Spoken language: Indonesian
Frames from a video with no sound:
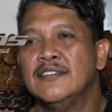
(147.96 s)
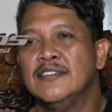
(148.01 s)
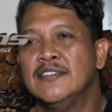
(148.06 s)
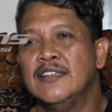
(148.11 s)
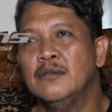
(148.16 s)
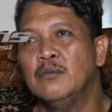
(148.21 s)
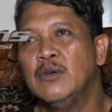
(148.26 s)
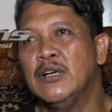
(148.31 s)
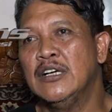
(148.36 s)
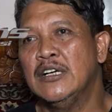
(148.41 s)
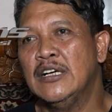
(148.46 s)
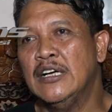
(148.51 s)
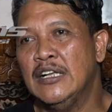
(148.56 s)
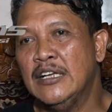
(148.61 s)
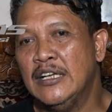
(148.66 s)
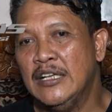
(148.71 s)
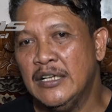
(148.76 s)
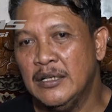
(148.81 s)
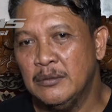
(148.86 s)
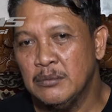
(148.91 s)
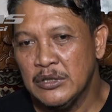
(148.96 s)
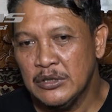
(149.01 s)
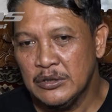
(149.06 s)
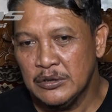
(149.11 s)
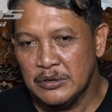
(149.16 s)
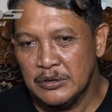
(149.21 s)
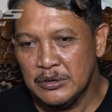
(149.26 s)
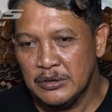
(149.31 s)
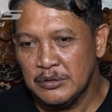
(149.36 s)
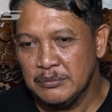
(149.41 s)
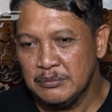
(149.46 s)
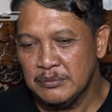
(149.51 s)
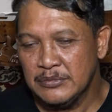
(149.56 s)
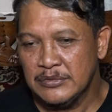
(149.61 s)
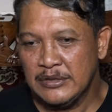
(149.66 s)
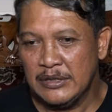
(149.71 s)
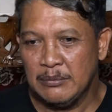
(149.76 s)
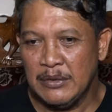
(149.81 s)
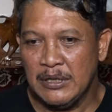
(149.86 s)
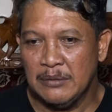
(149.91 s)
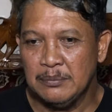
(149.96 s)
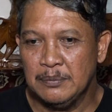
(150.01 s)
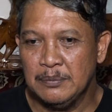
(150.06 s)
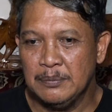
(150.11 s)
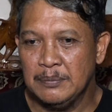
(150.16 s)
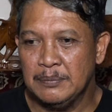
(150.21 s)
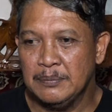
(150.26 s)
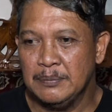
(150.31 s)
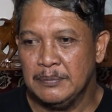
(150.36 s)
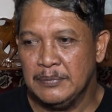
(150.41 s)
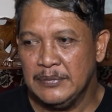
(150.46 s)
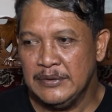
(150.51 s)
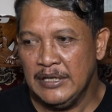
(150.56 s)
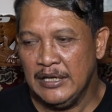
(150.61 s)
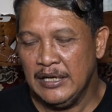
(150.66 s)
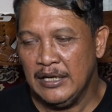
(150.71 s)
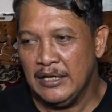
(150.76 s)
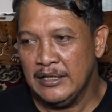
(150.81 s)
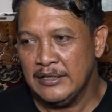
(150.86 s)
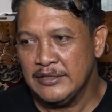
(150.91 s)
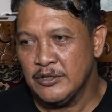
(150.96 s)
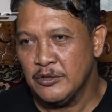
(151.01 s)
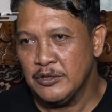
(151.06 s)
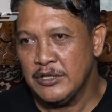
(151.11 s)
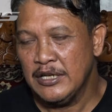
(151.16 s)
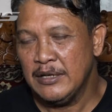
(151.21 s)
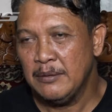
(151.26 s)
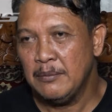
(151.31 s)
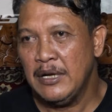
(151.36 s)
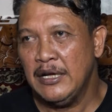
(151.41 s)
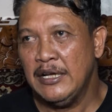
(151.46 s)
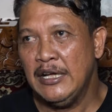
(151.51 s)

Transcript: Sama Gala belum, sama dengan Soda.